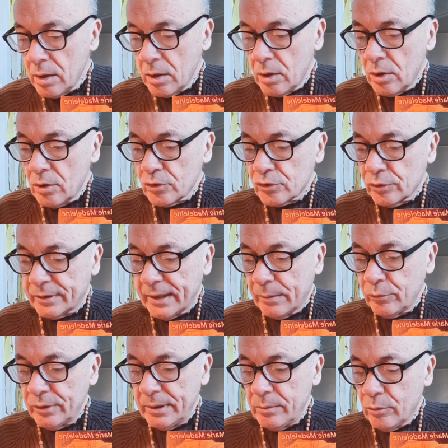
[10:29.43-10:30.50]
Je t'ai
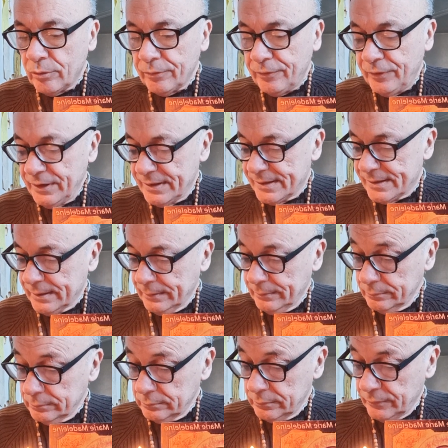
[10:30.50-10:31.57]
amené mon fils,
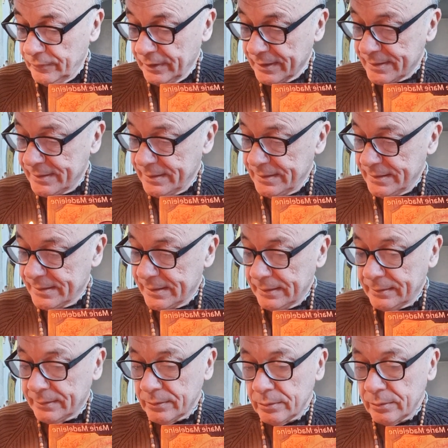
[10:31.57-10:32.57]
verset 17,